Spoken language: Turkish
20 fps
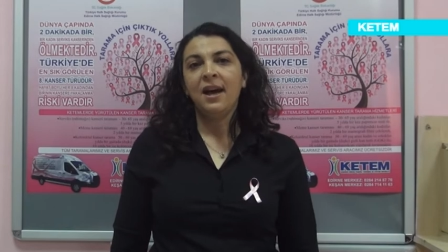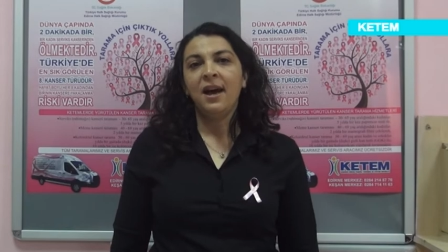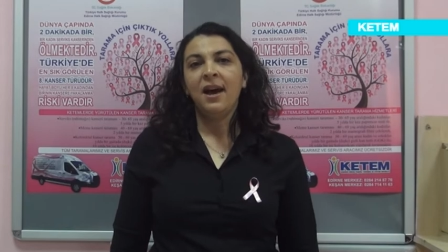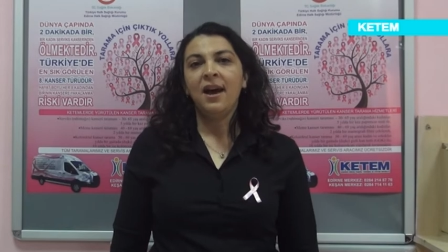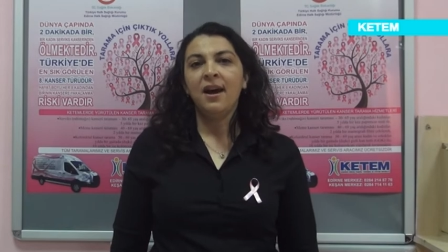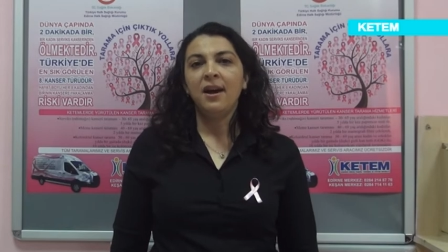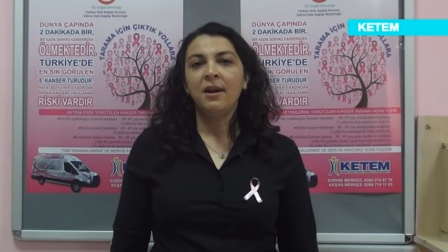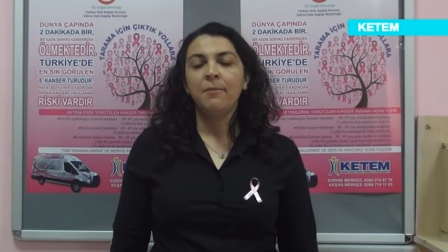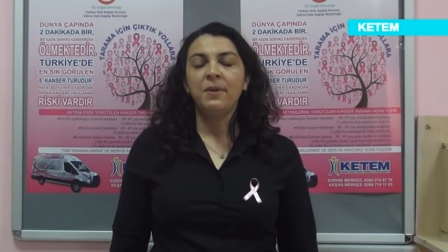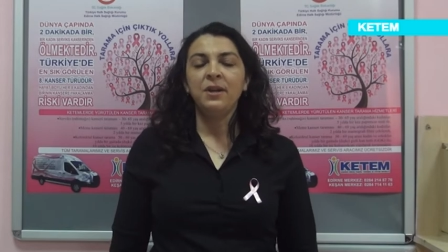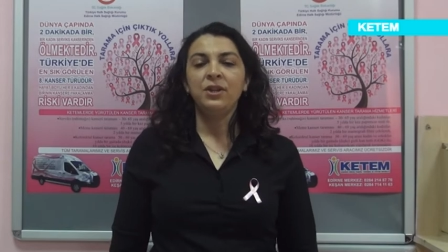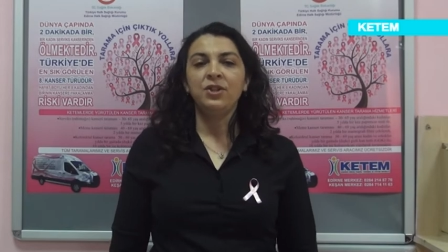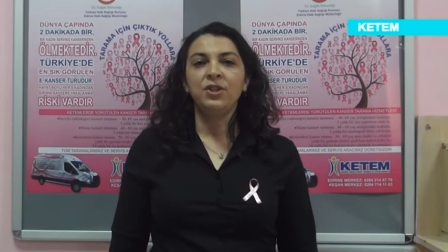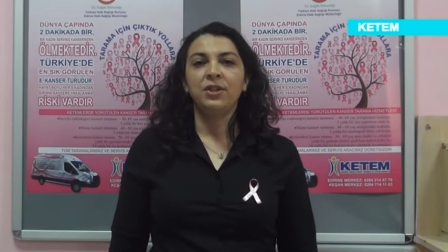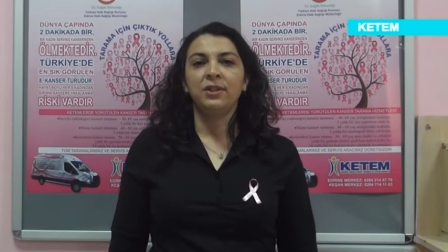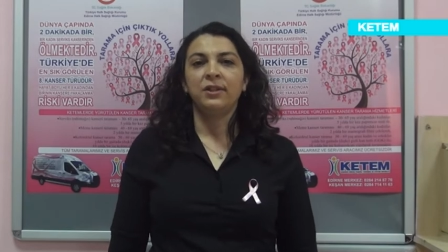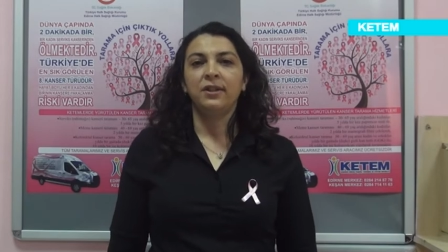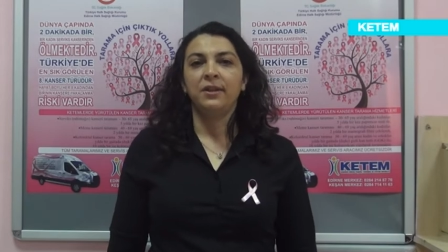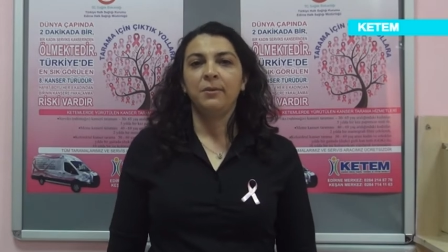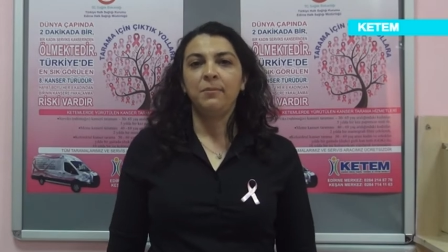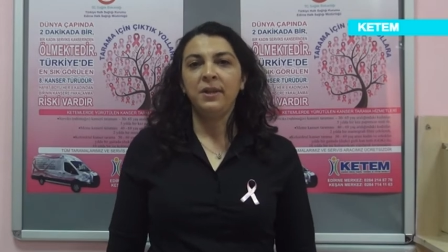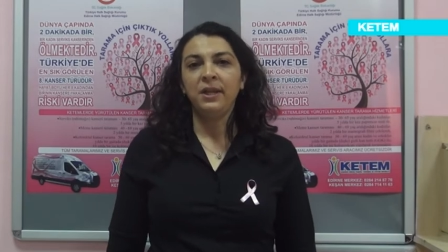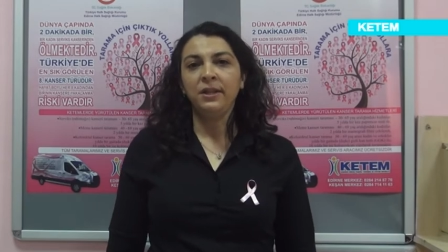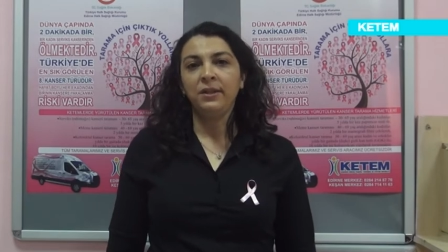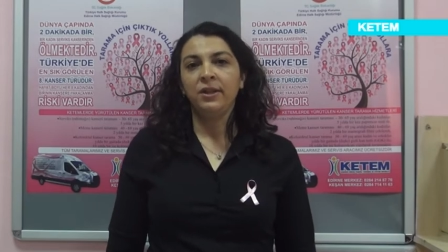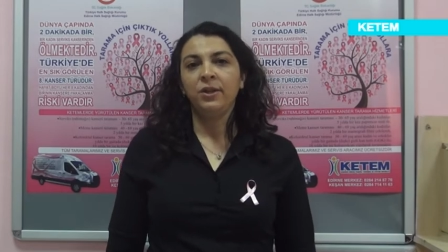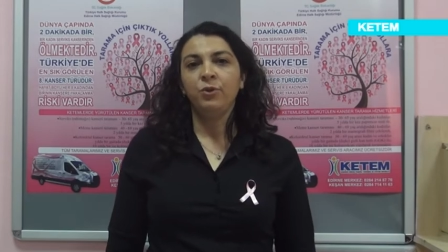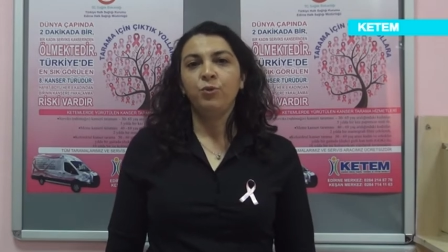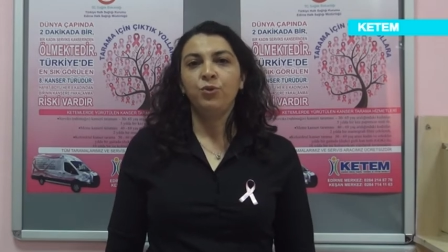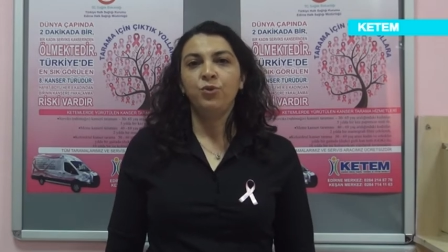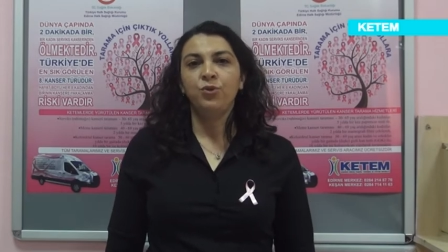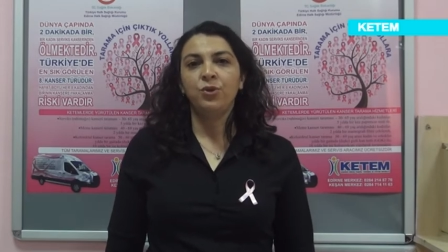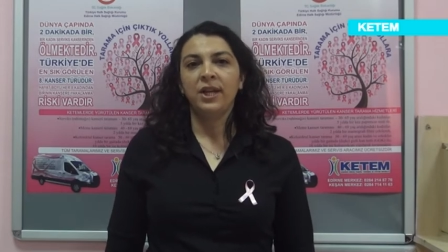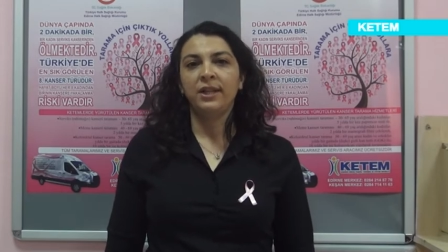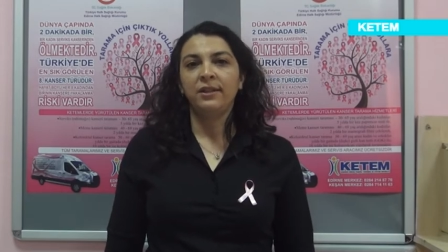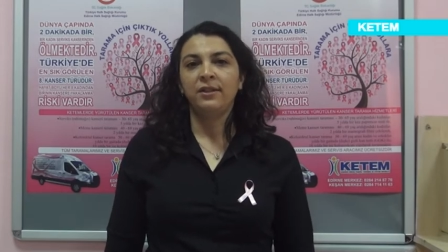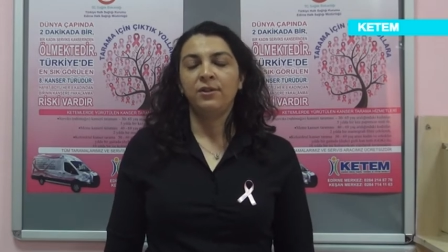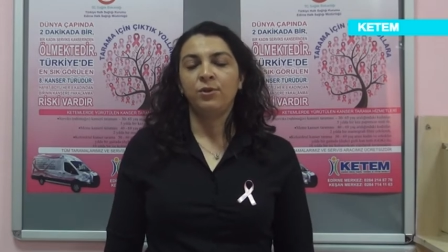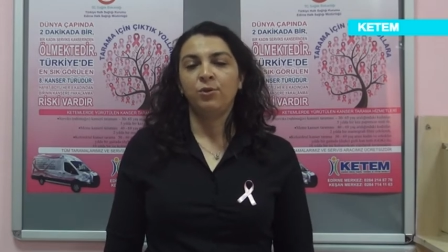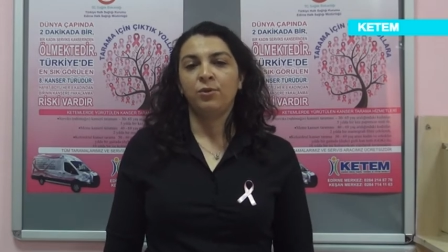her 5 yılda bir
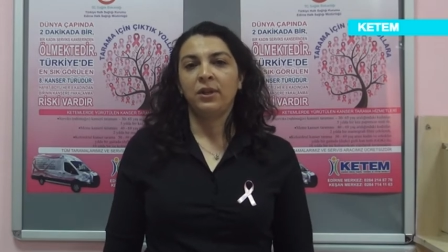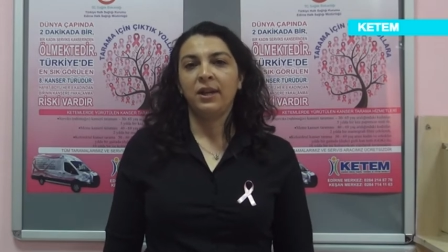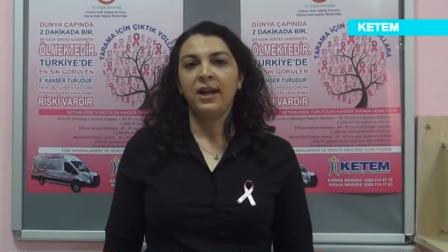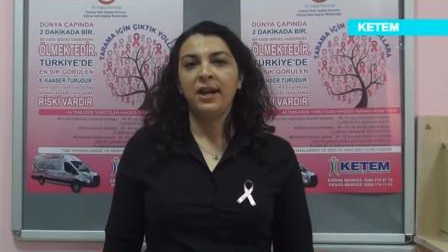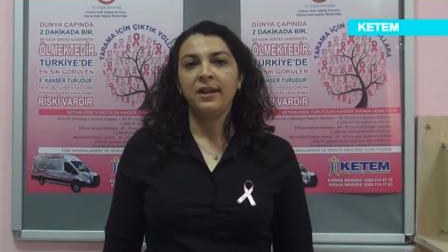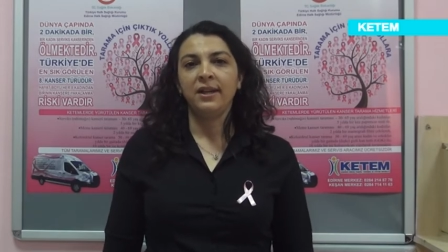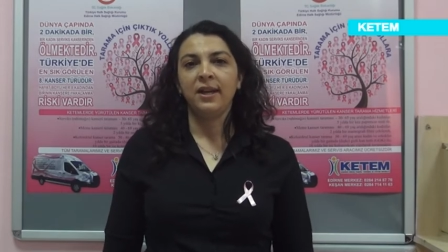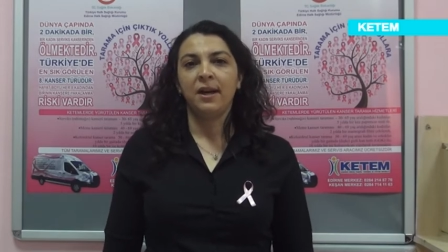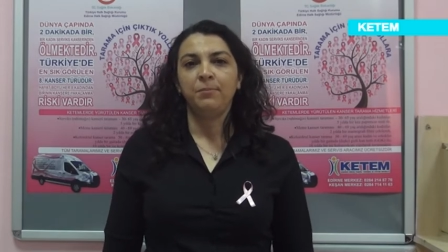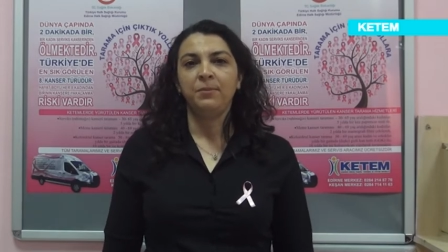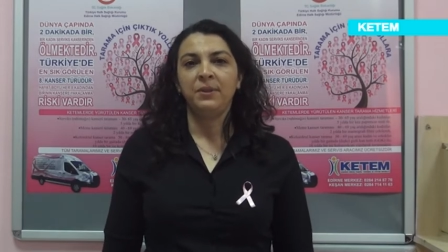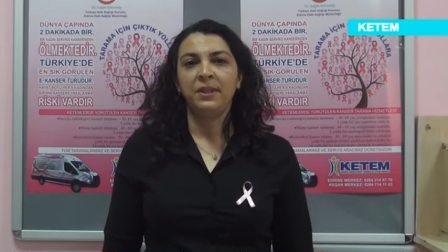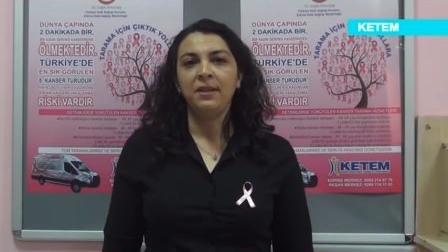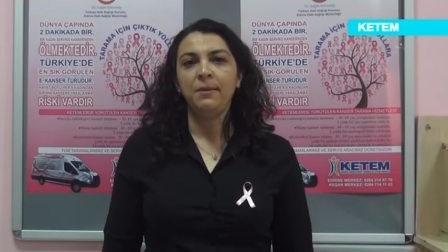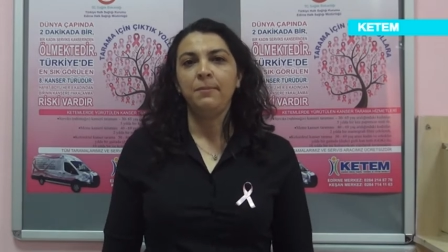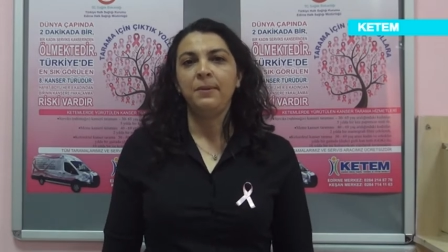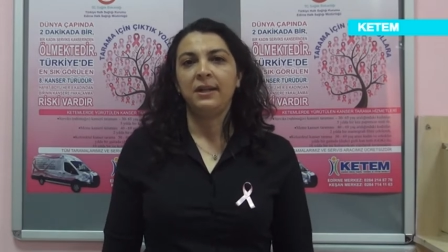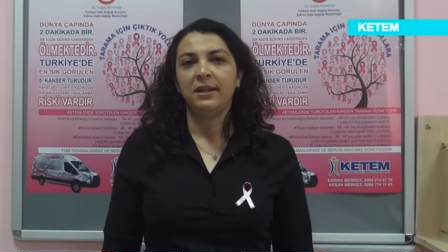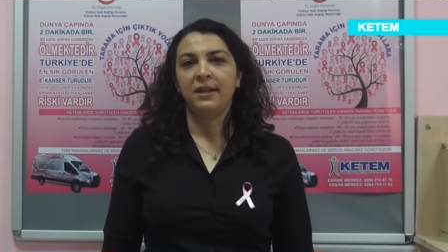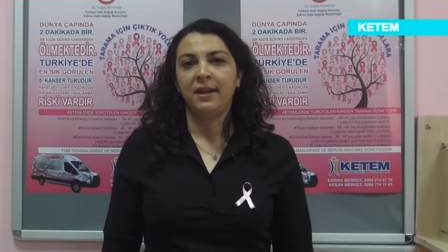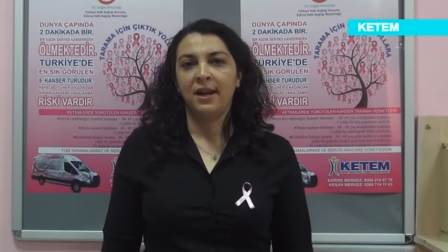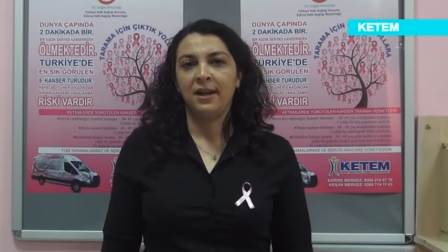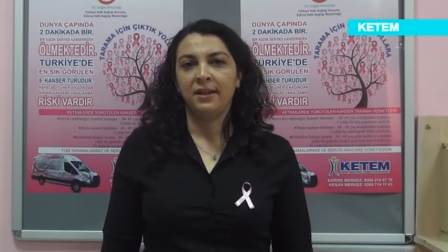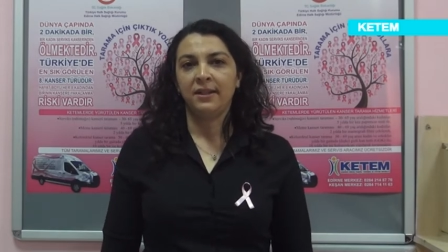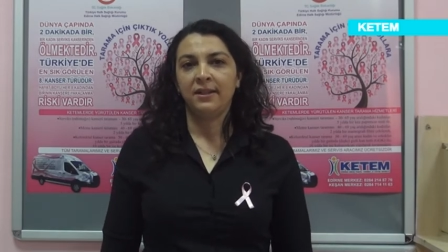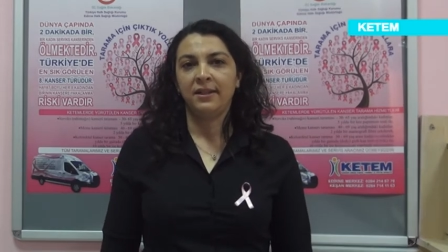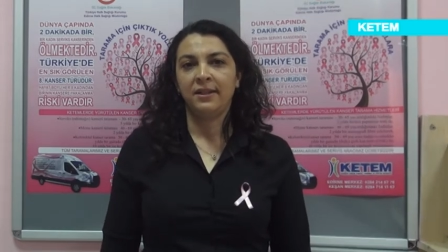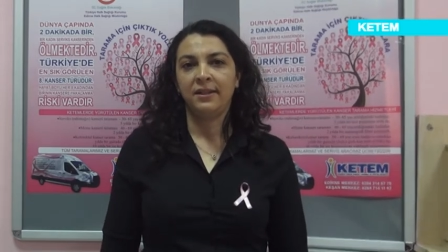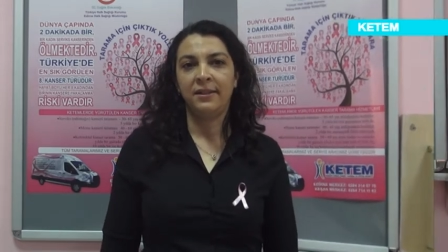ücretsiz olarak yaptırabilirler.